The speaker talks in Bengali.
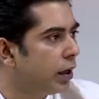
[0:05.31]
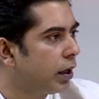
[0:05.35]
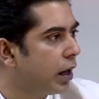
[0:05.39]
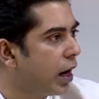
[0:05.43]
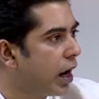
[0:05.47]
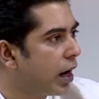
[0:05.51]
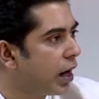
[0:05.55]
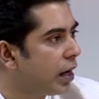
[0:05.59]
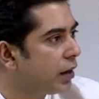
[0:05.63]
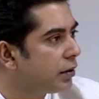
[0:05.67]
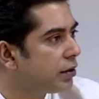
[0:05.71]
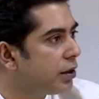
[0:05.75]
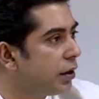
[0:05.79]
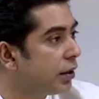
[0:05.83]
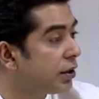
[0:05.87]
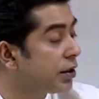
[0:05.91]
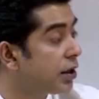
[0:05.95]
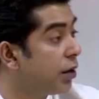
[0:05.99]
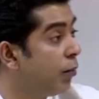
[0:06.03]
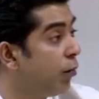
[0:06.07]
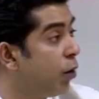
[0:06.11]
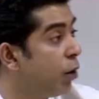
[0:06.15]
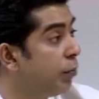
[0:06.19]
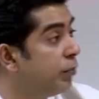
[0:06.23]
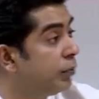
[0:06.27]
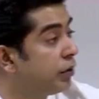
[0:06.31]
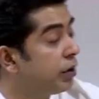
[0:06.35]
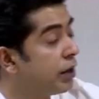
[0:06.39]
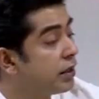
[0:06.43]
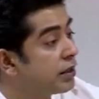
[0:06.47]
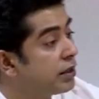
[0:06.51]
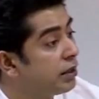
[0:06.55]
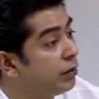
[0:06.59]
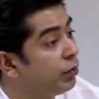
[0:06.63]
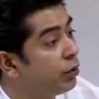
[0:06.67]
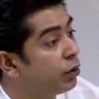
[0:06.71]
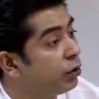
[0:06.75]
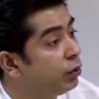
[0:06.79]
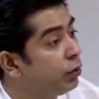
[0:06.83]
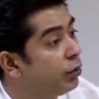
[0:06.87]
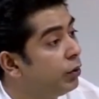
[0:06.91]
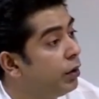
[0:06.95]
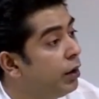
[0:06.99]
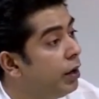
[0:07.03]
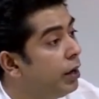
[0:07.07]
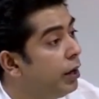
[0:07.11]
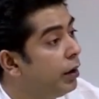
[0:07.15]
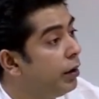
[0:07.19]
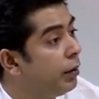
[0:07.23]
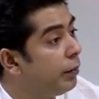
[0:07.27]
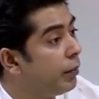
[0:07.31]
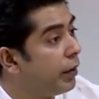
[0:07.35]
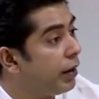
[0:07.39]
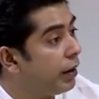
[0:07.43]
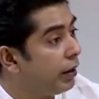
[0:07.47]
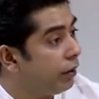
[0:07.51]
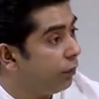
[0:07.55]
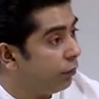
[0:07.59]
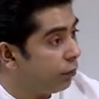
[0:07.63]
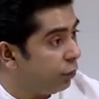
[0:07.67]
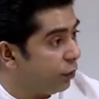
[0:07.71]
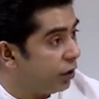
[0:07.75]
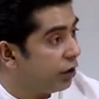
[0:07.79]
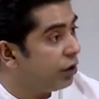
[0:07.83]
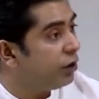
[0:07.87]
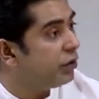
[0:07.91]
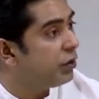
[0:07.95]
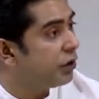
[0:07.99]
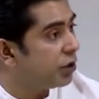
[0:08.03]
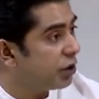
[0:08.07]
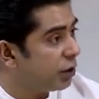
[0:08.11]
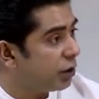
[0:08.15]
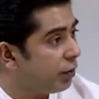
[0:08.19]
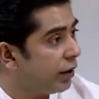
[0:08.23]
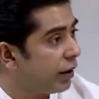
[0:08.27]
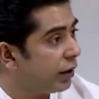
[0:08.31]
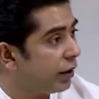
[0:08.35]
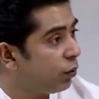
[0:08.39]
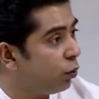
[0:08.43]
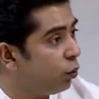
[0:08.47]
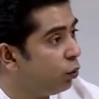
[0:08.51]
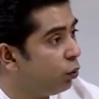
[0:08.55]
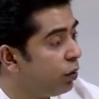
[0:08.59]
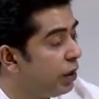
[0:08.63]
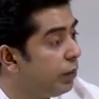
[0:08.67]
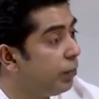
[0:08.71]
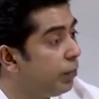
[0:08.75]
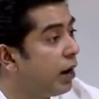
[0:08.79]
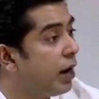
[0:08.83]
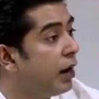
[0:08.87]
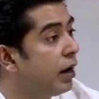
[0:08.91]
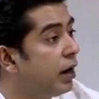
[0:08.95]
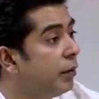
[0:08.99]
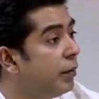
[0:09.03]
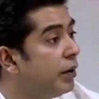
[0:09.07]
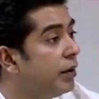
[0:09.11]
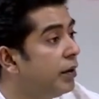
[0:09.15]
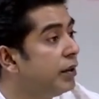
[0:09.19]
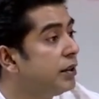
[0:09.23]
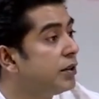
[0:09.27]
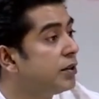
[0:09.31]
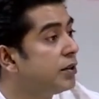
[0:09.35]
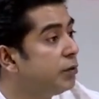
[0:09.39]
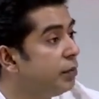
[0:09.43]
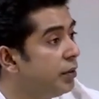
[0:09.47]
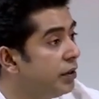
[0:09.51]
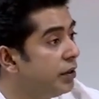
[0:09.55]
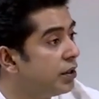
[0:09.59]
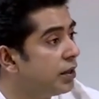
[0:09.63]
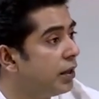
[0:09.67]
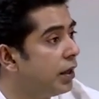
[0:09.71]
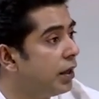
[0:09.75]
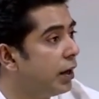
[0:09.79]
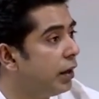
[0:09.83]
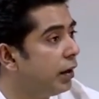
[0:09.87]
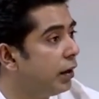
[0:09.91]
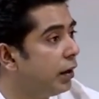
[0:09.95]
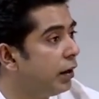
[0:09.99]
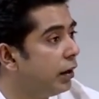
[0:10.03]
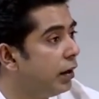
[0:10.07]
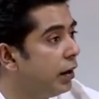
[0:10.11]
কারা আছে আজকে মমতাজের মতো মানে উইথ ডিউ রেসপেক্ট উনি পার্লামেন্টে স্পিচ দেয়